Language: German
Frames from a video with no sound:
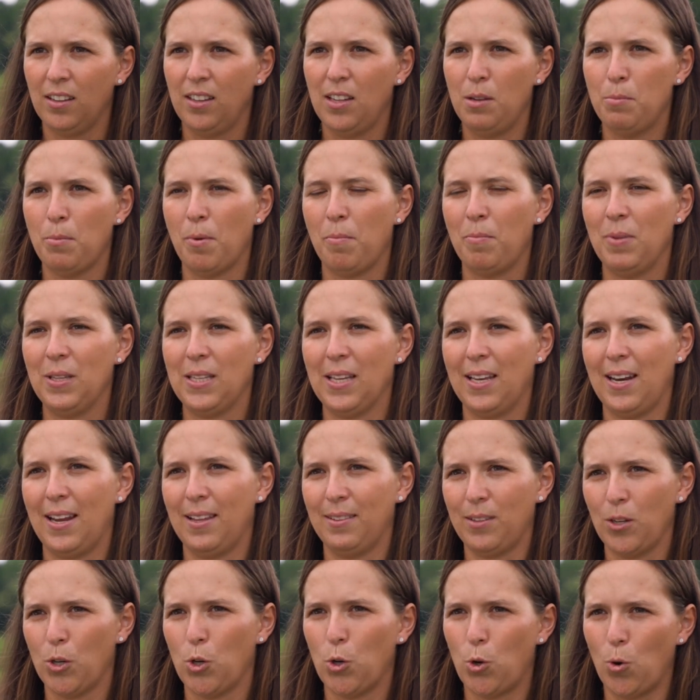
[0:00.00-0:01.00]
die man
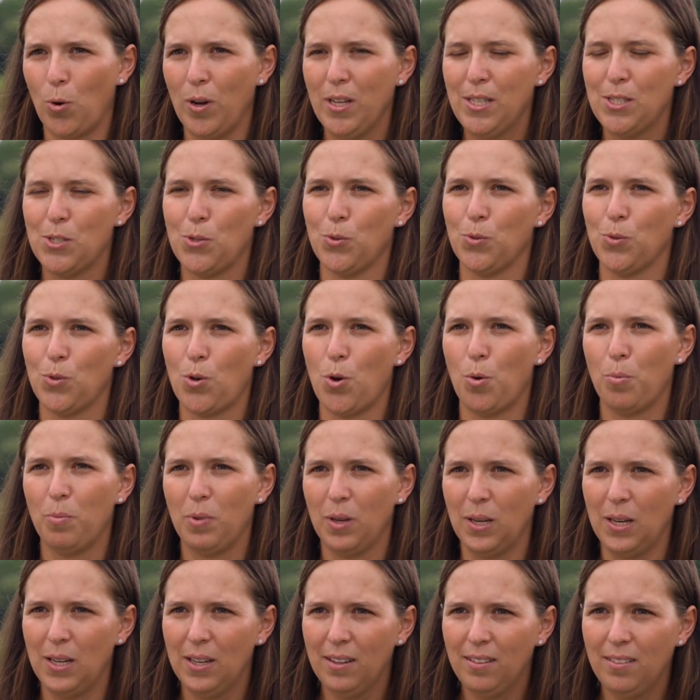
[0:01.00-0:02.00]
miteinander kreuzt und
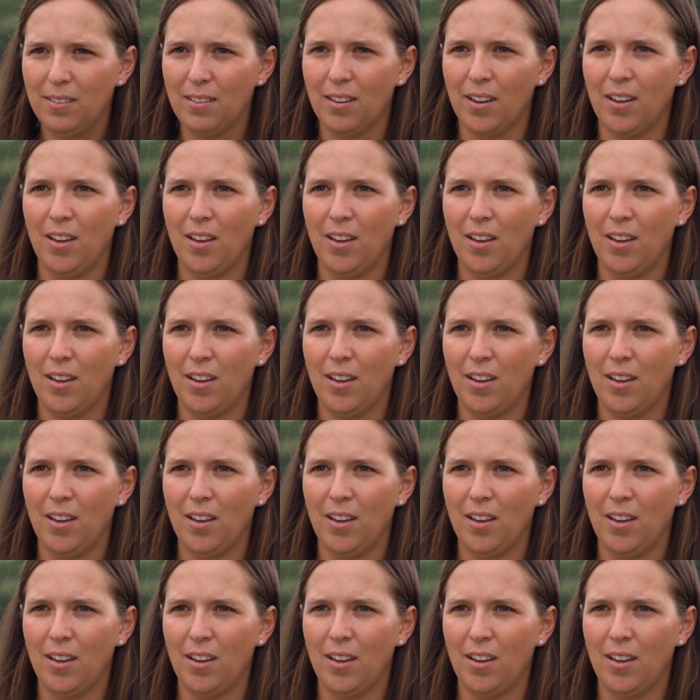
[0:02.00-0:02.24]
kombiniert.